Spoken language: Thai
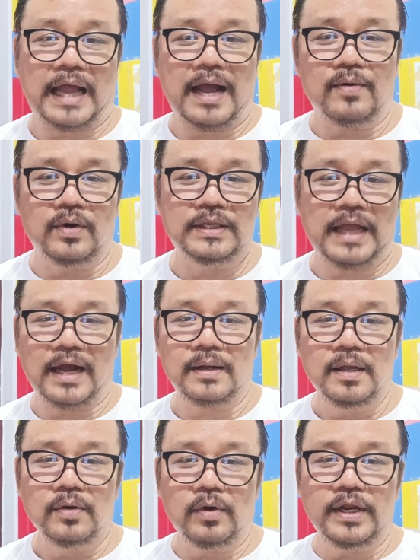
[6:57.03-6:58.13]
ต่างคนต่าง
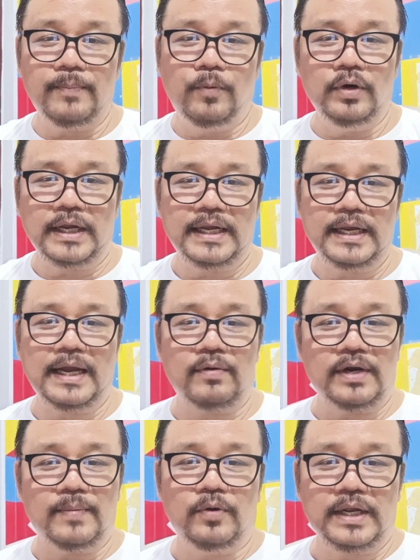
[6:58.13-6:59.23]
คนนี้พูดอย่างนี้นะค
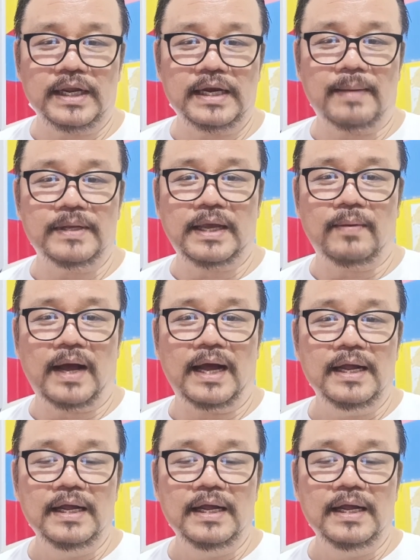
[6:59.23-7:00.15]
นนี้พูดอย่างนี้นะ ไม่ใช่ว่า